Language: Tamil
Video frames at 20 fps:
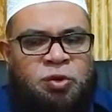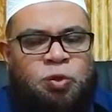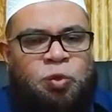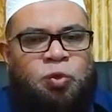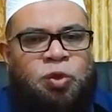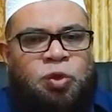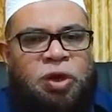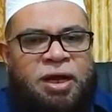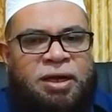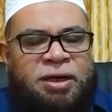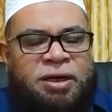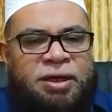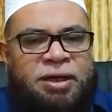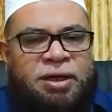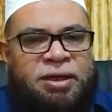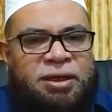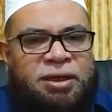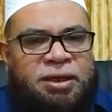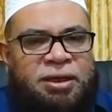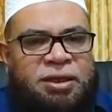சூடான
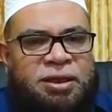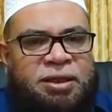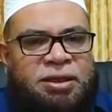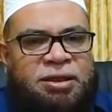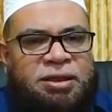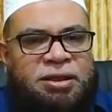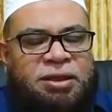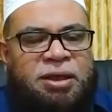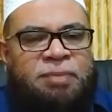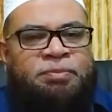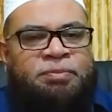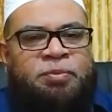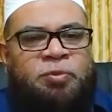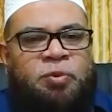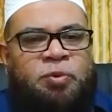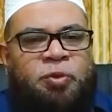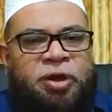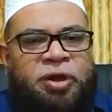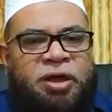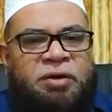இரத்தம்
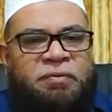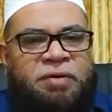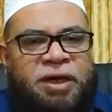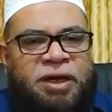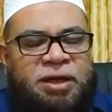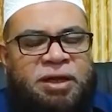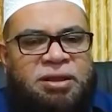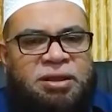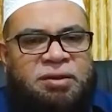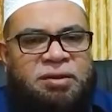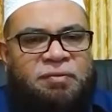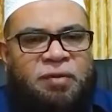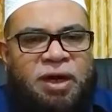உடைய வயது